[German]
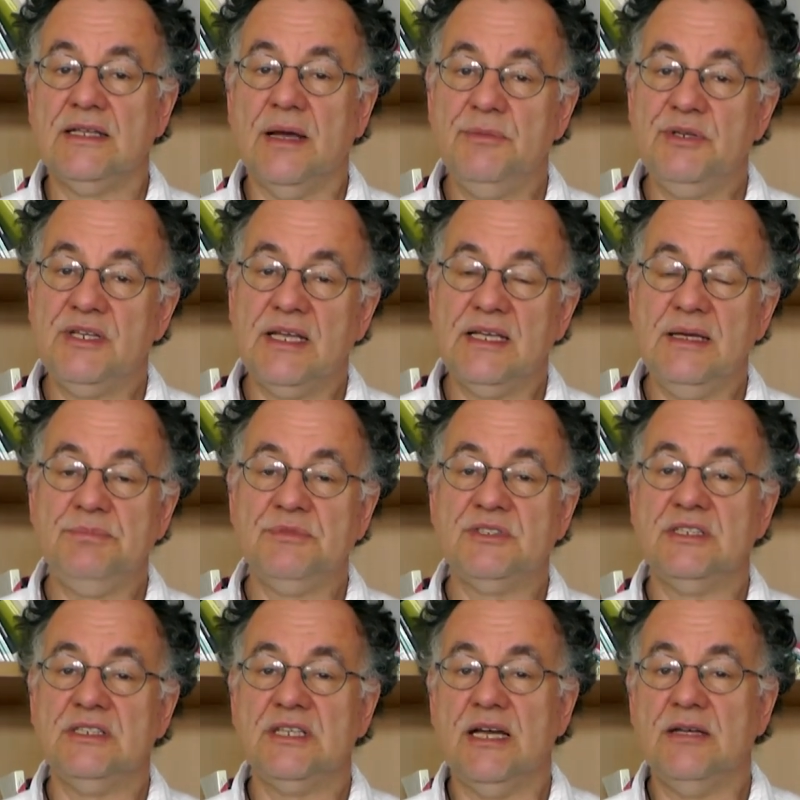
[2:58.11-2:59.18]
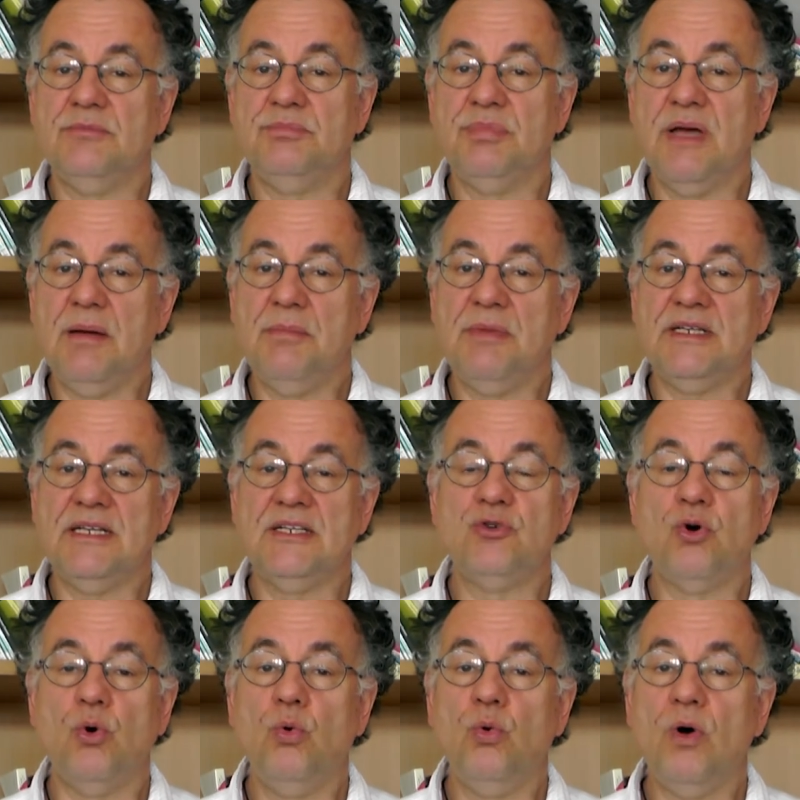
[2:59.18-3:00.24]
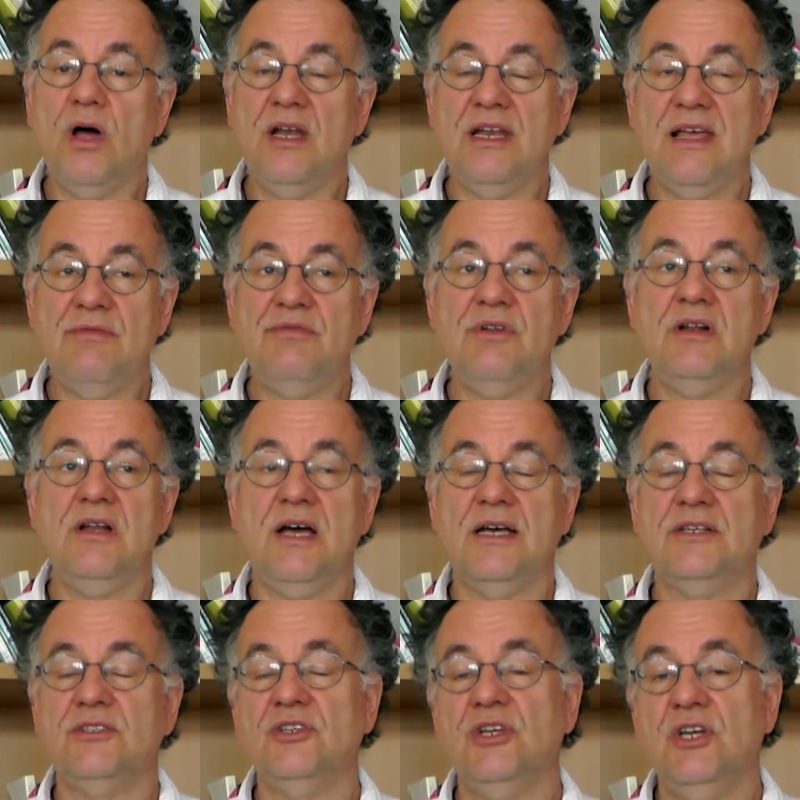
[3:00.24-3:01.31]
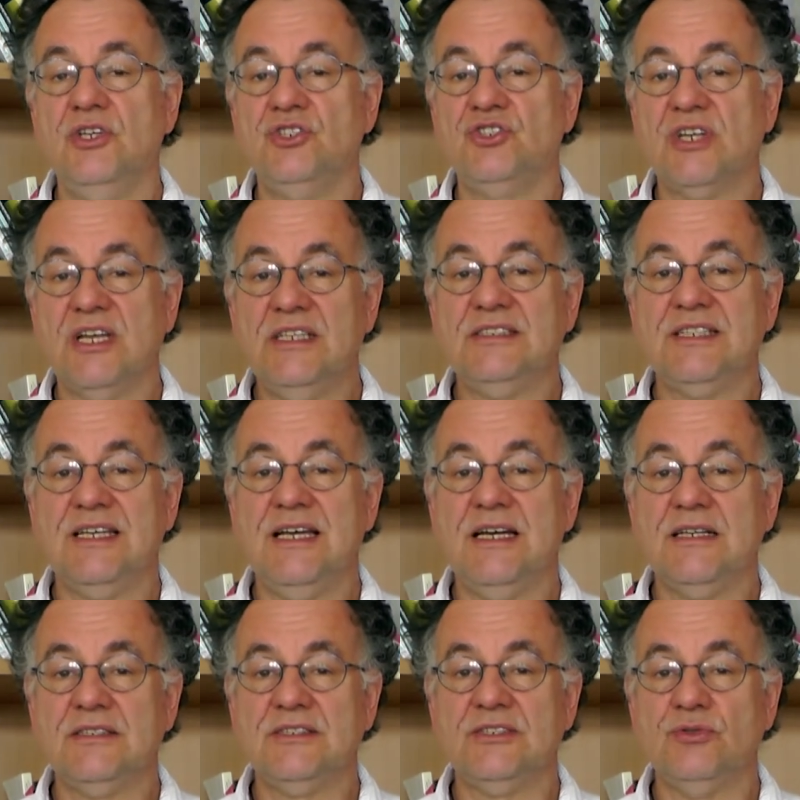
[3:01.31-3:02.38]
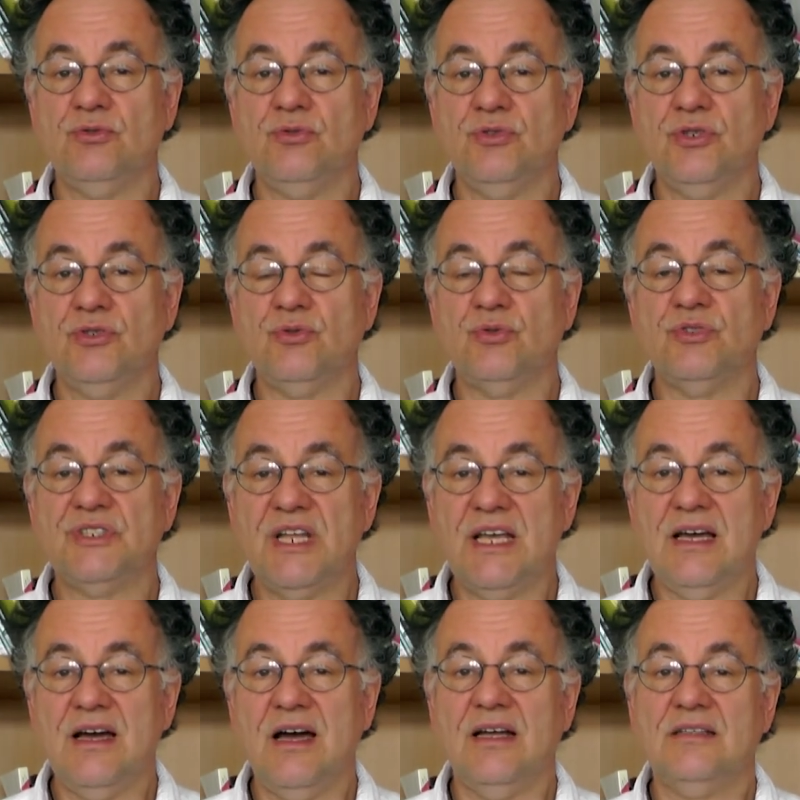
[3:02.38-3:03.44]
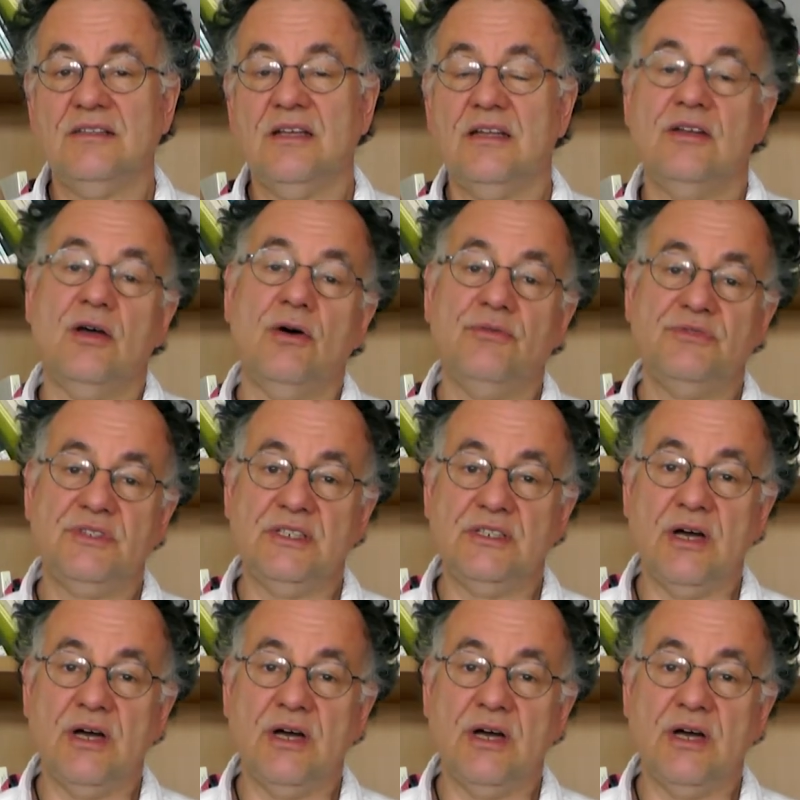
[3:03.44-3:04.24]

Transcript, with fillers: Damit ergibt sich ein permanent hoher Level an Stressreaktionen und der hat dann auf